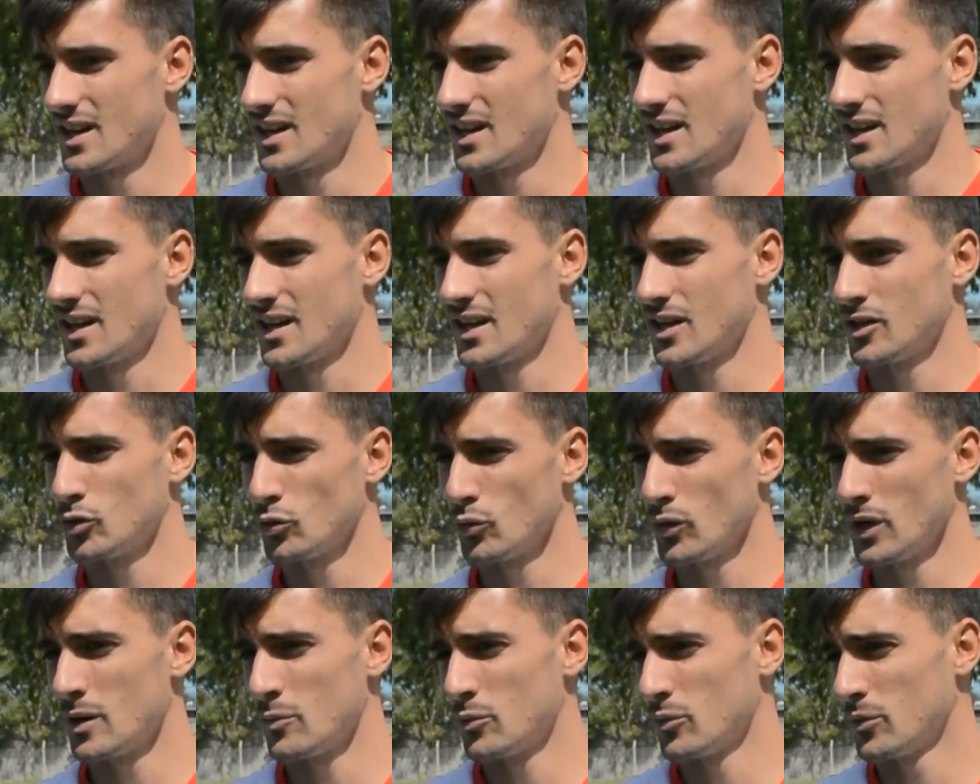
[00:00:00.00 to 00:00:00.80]
Eh,
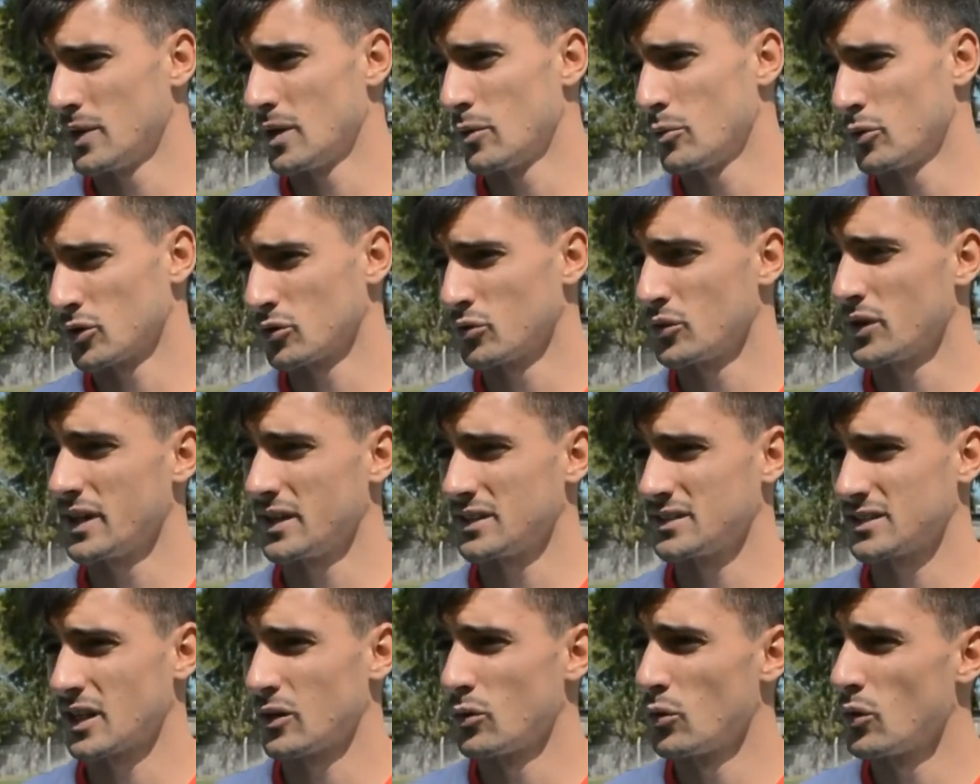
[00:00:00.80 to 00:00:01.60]
tuve la, oportunidad
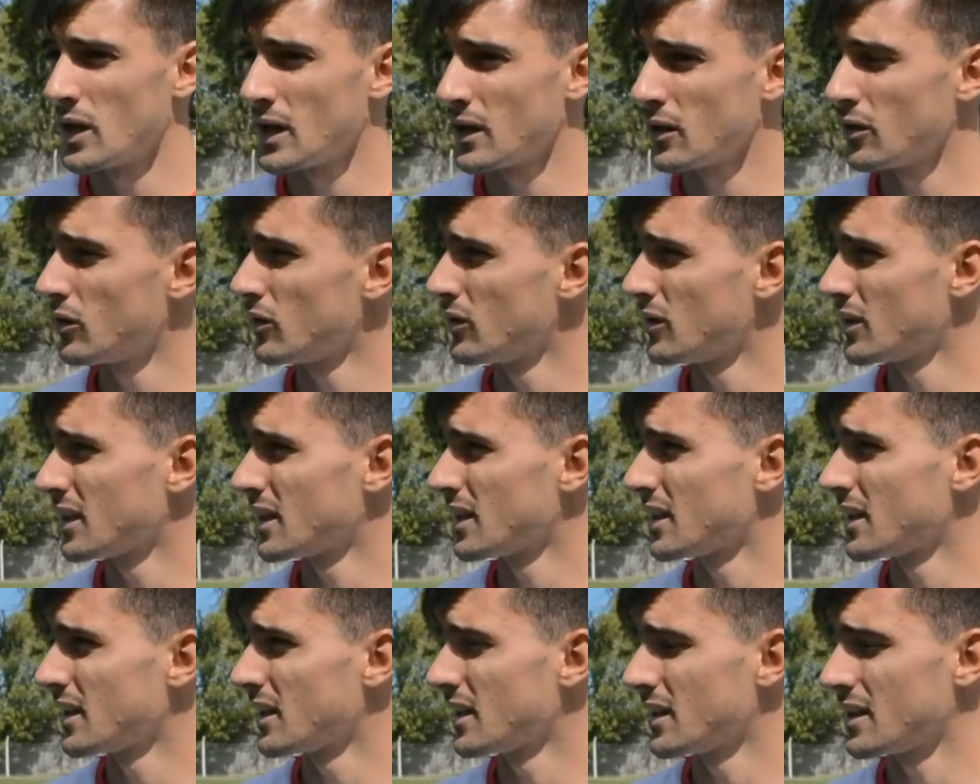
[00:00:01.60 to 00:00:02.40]
de saludarlo,
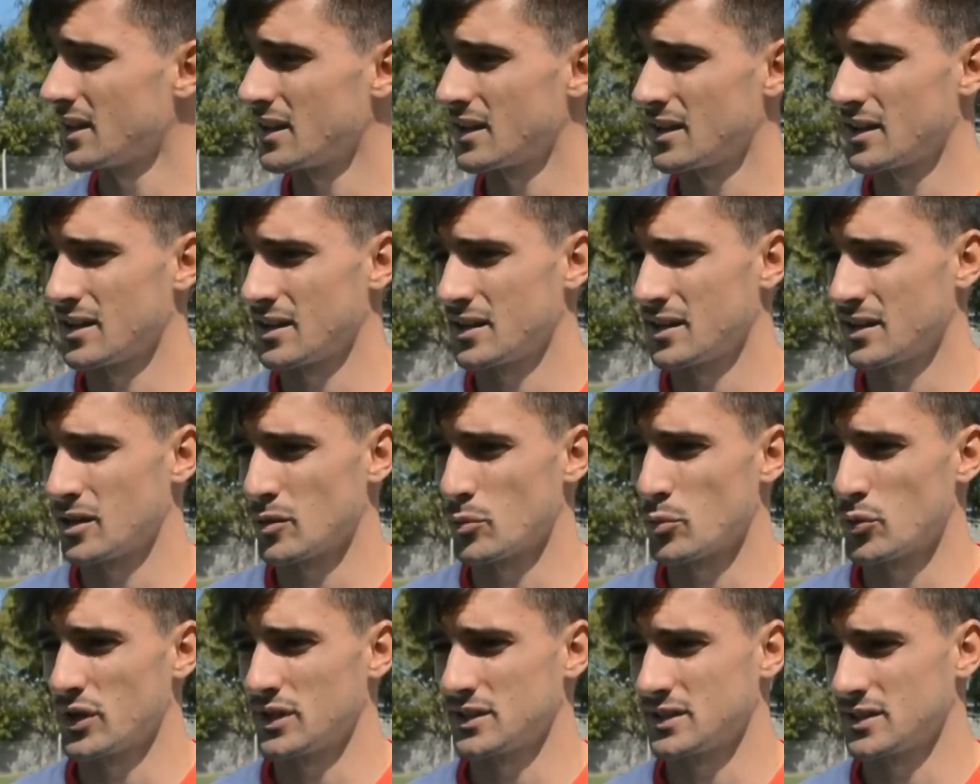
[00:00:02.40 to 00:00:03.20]
eh,
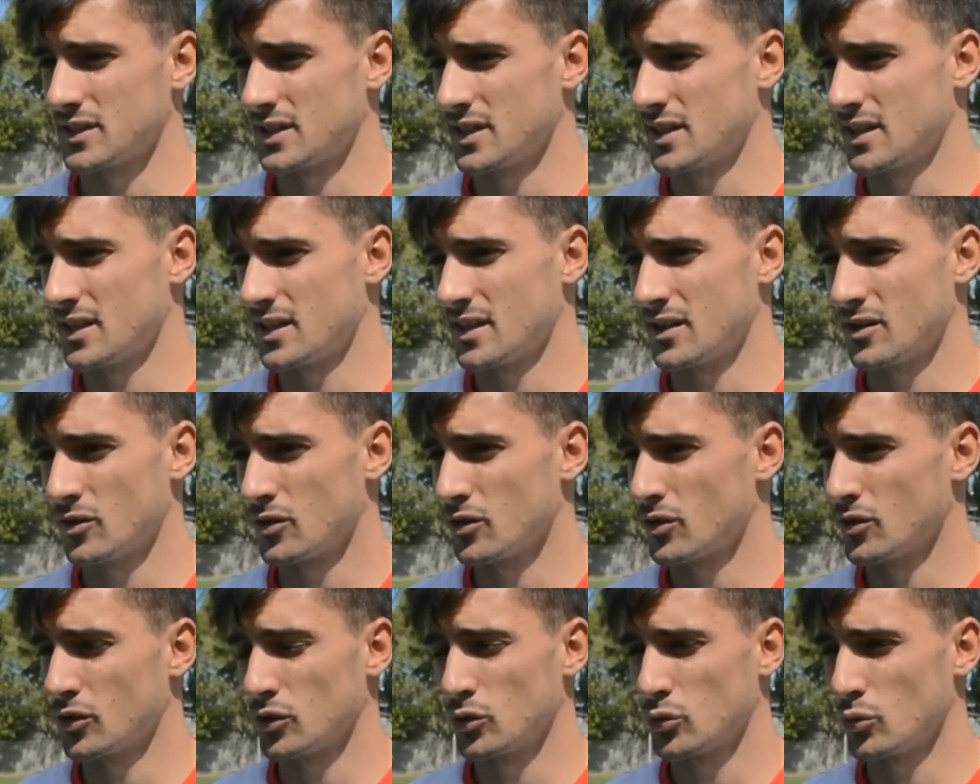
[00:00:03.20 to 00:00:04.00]
después eh,
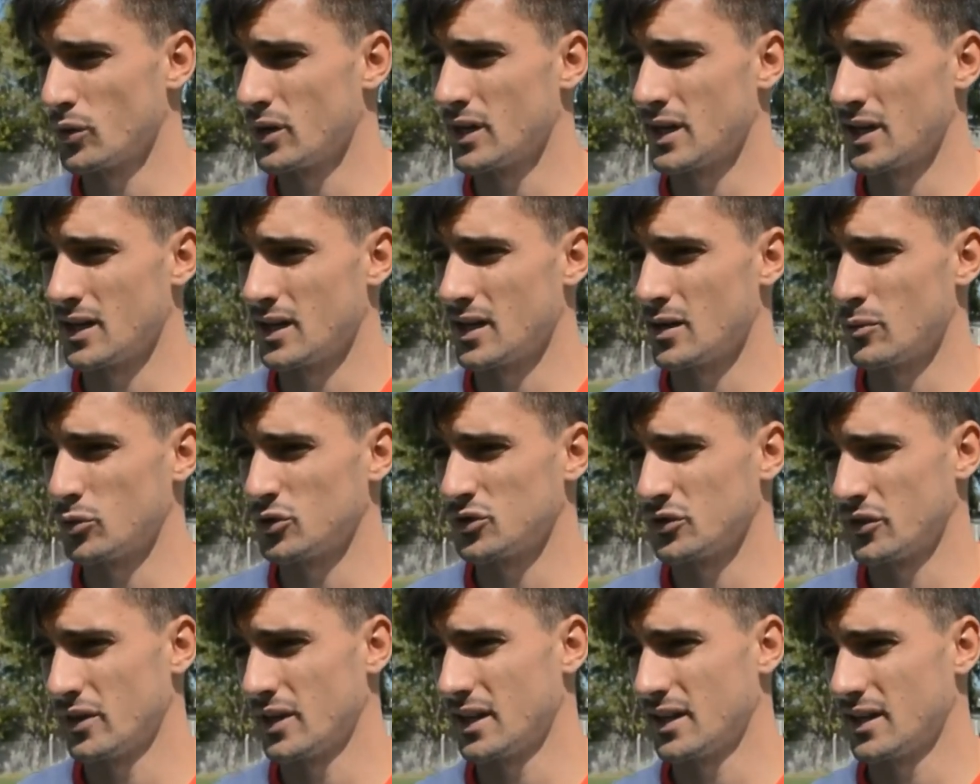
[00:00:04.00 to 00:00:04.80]
no, tuve la,
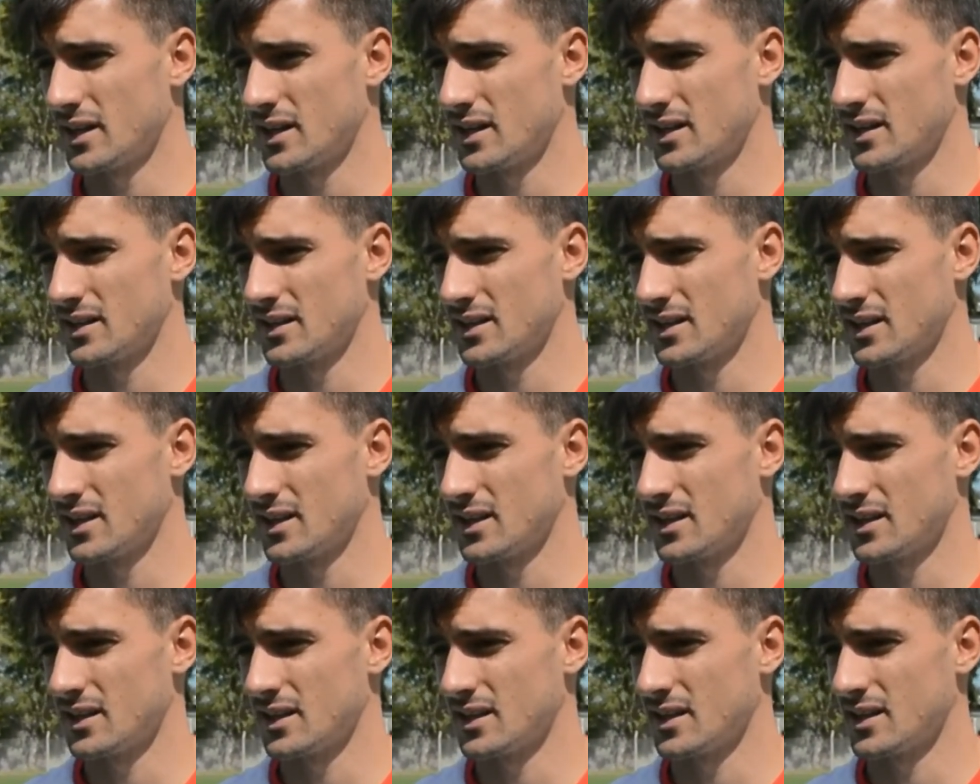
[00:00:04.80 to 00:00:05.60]
posibilidad
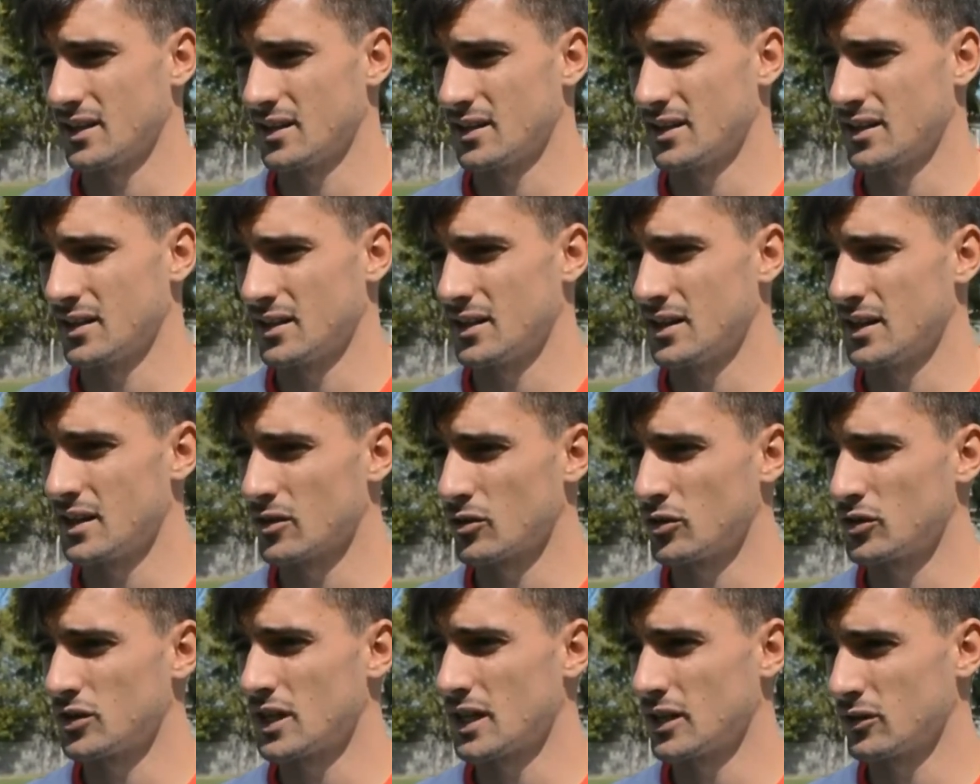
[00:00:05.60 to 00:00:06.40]
de,
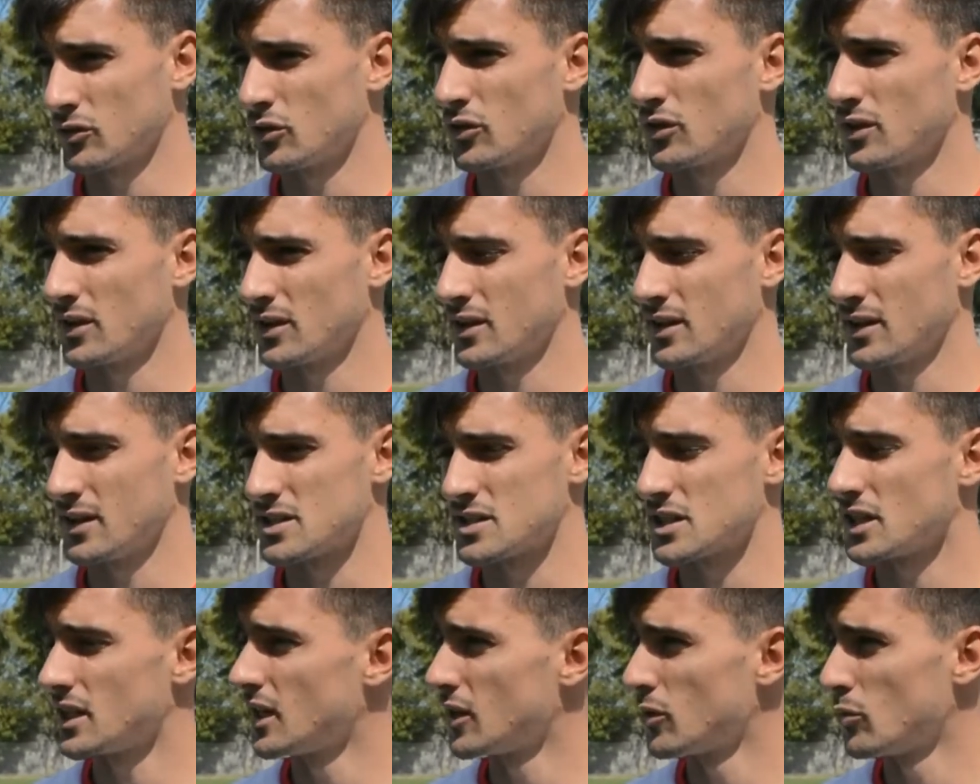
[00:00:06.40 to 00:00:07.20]
tener contacto, de,
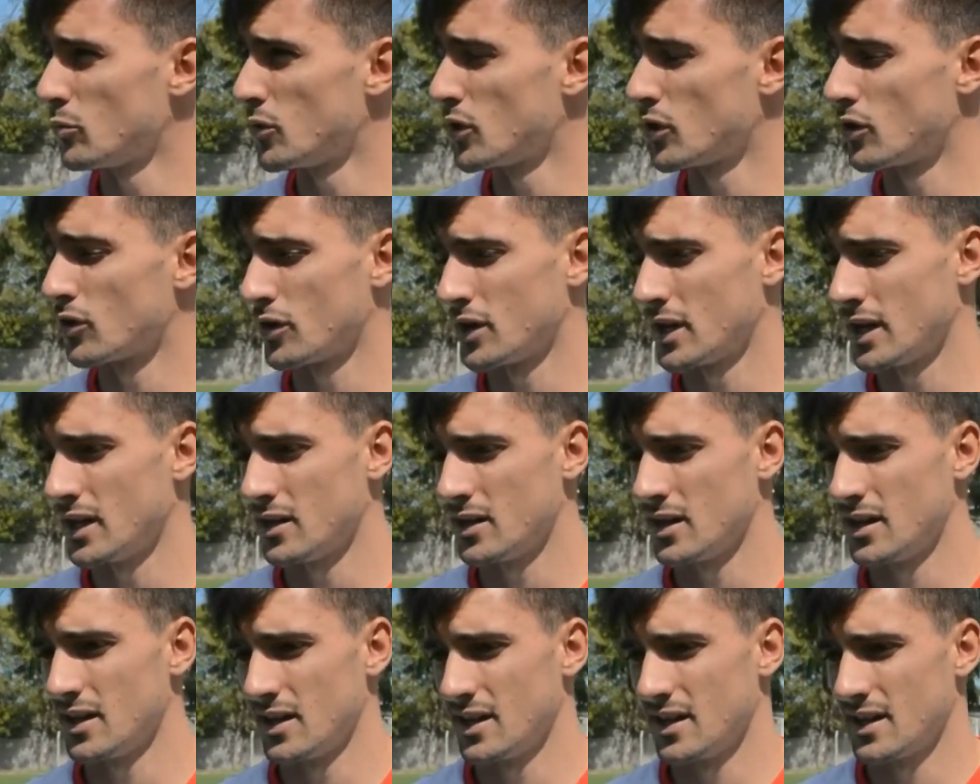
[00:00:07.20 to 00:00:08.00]
charlar un poco con
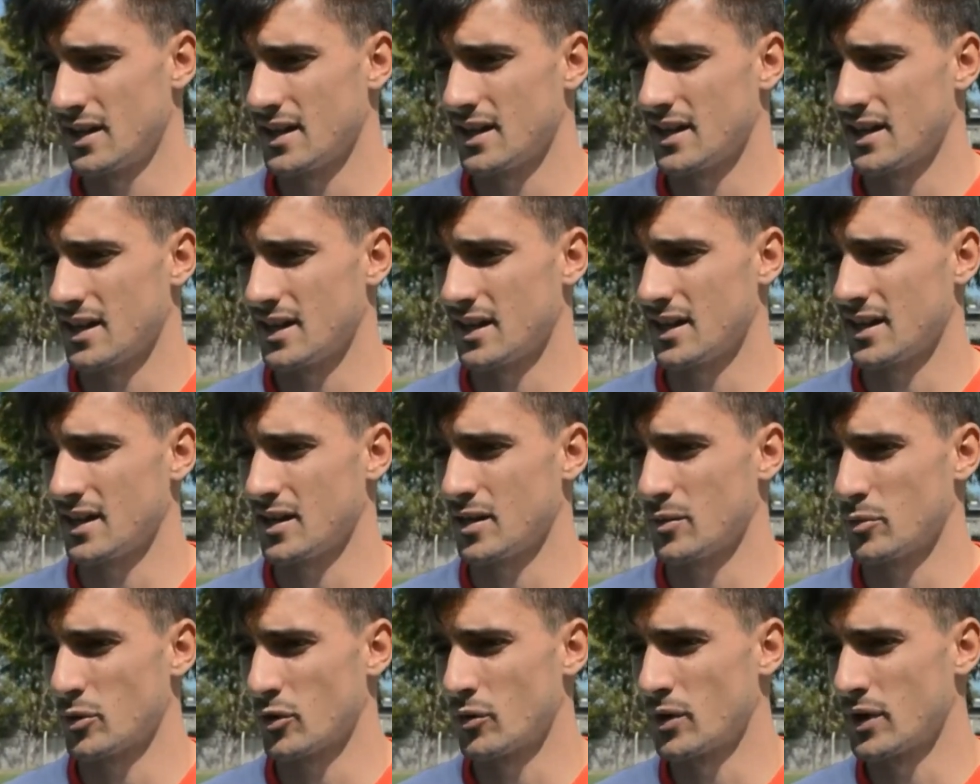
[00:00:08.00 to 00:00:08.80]
él,
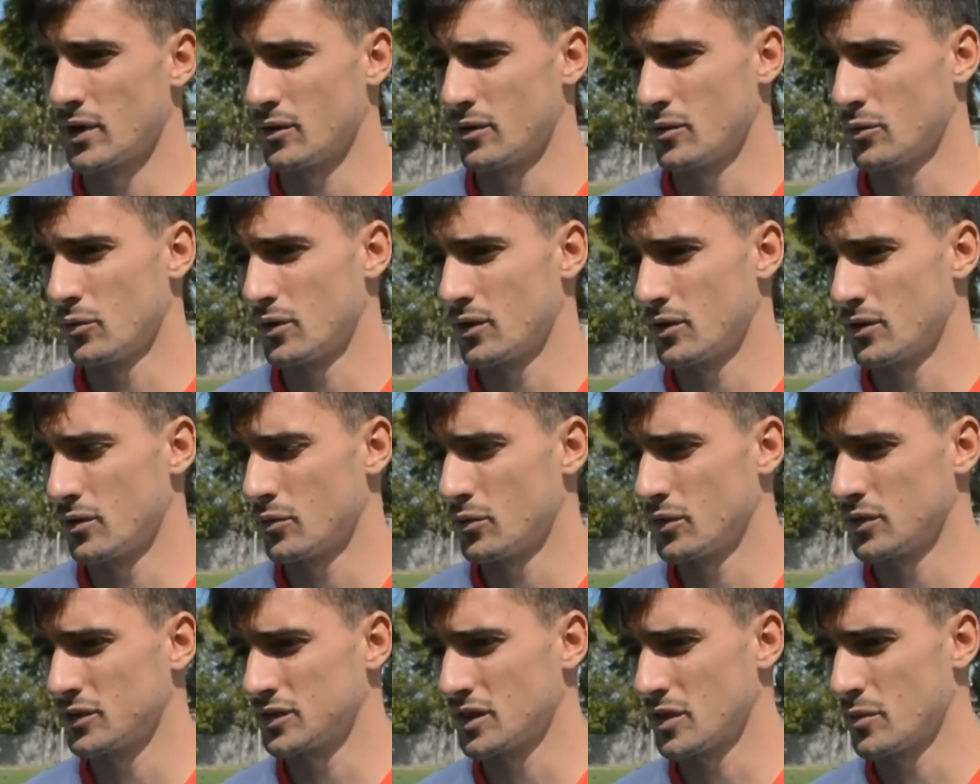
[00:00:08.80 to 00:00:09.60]
pero bueno,
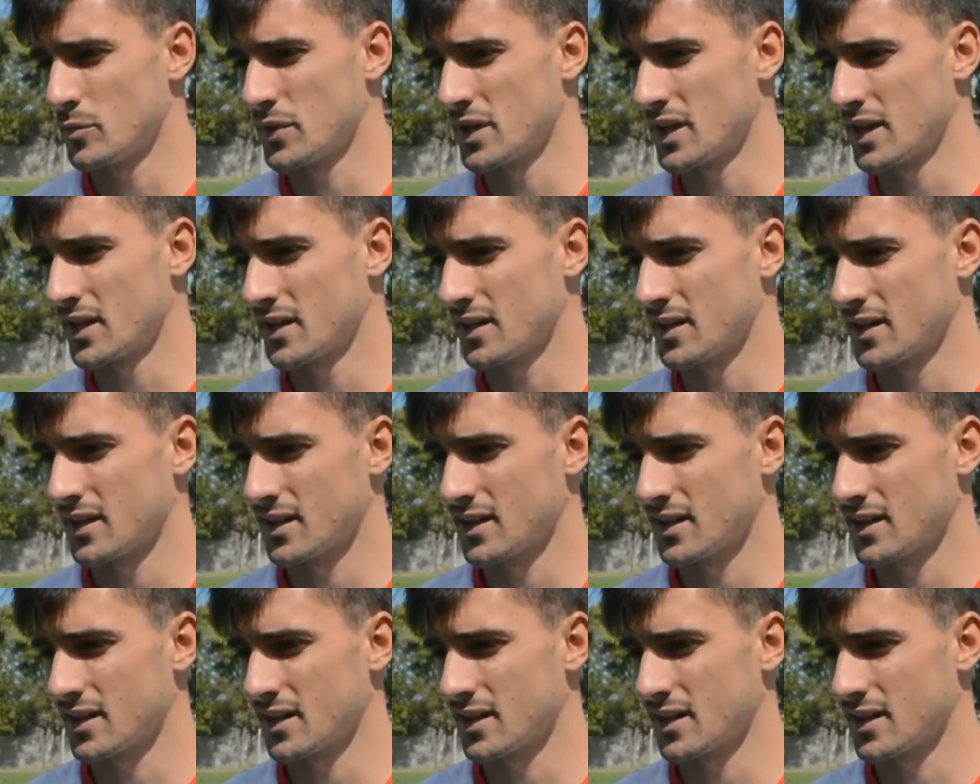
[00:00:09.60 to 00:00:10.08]
uno siempre